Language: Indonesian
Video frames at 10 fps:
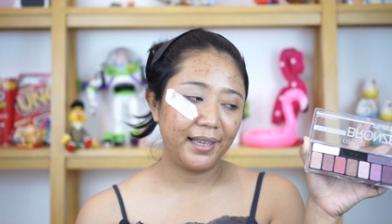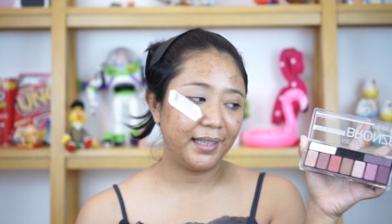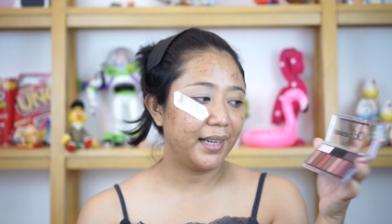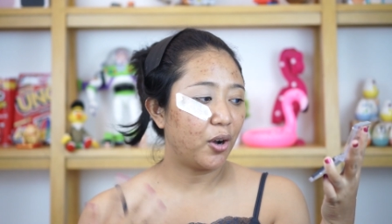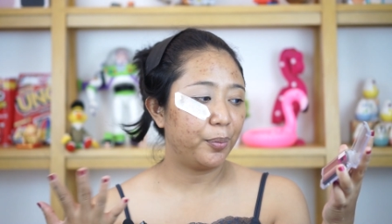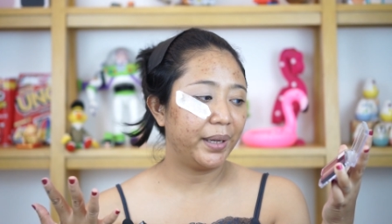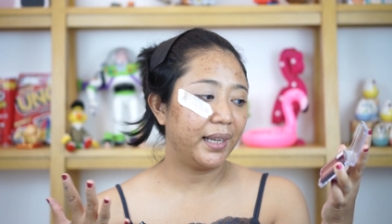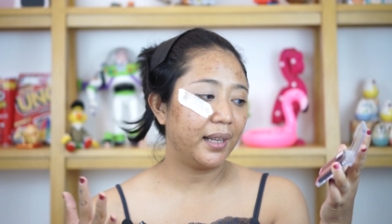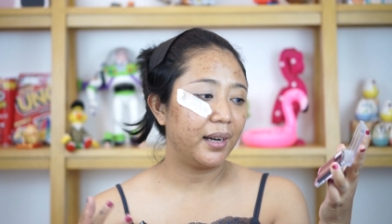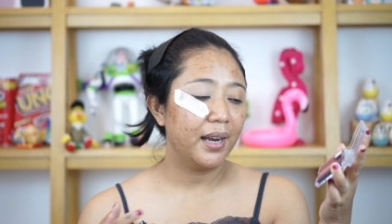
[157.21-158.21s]
Jadi aku
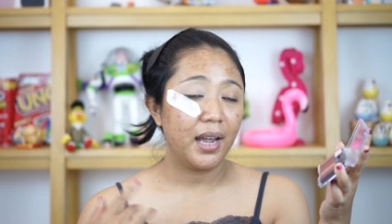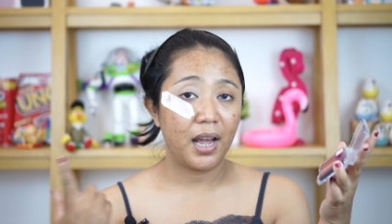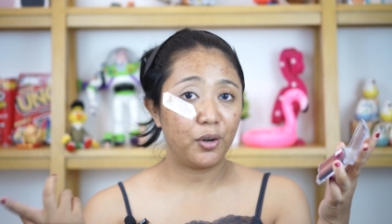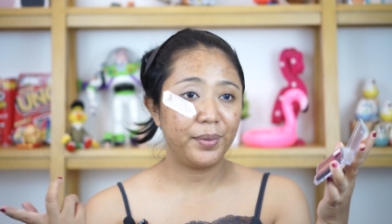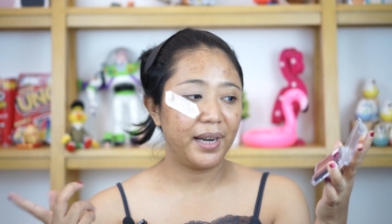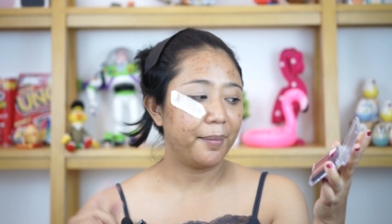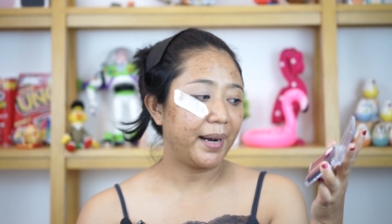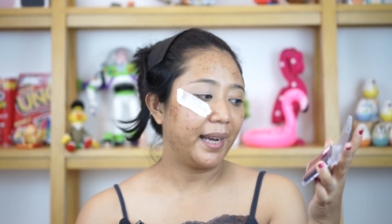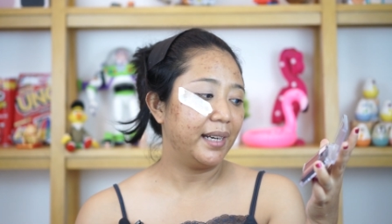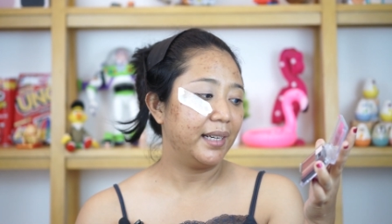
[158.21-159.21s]
pikir aku mendingan
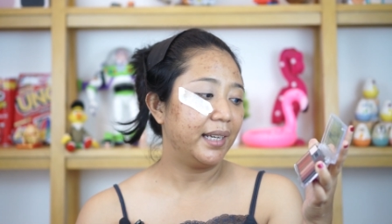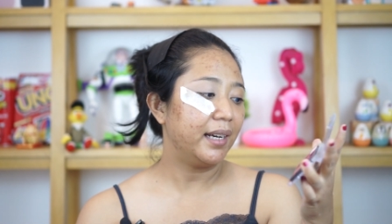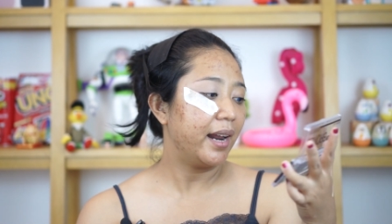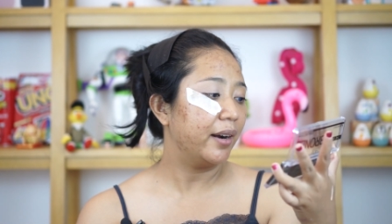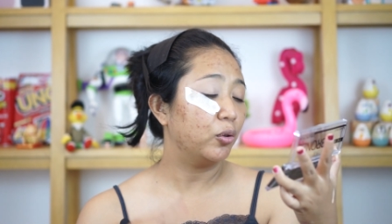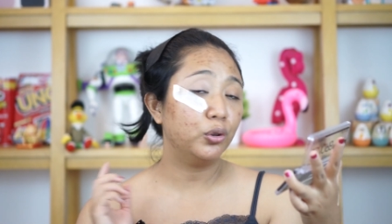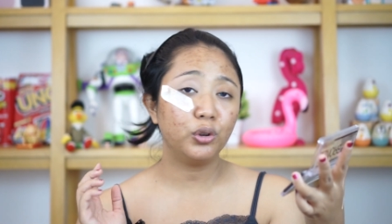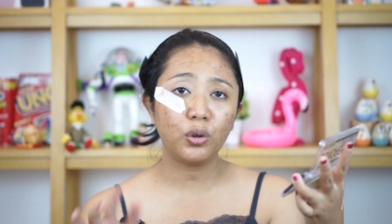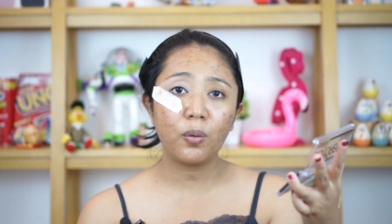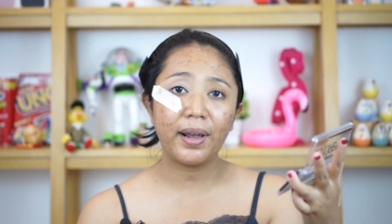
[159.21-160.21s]
pakai ini dan
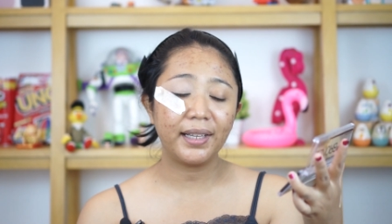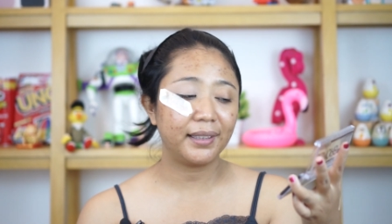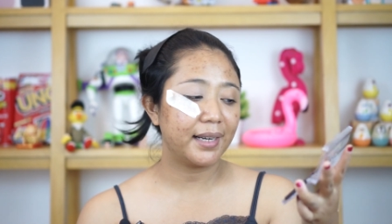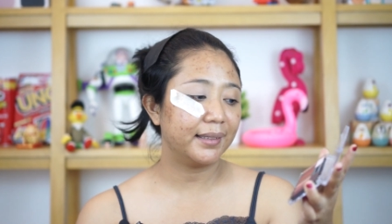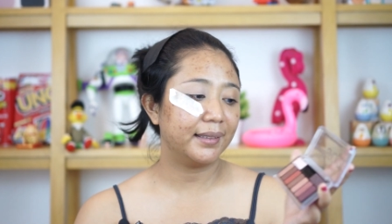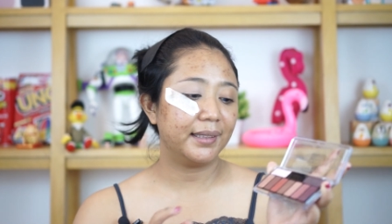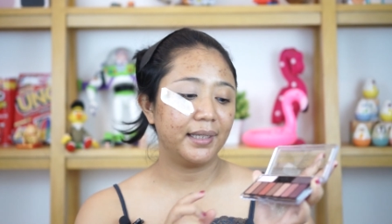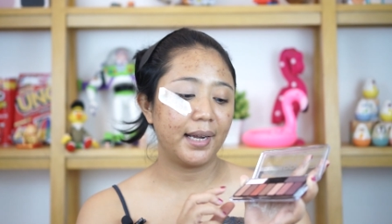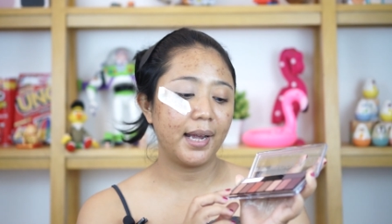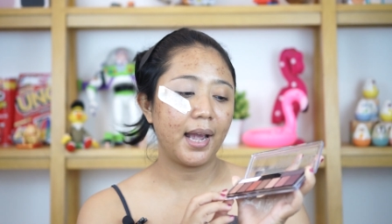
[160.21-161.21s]
untuk warna
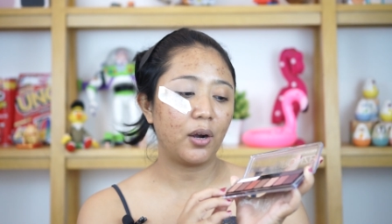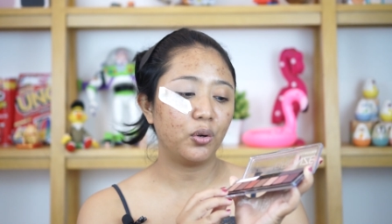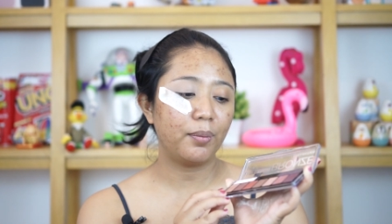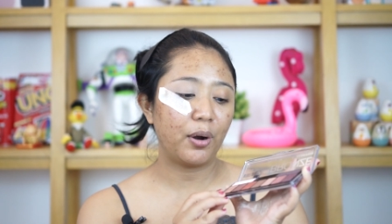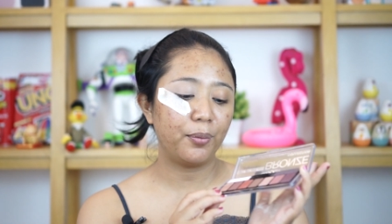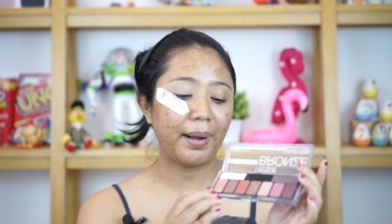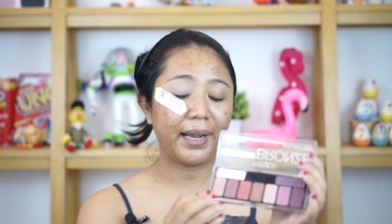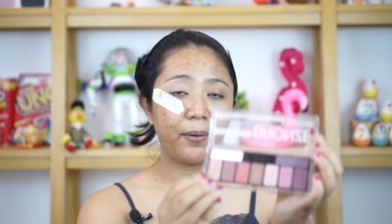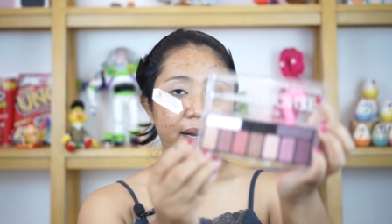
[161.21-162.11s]
transisinya aku mau pakai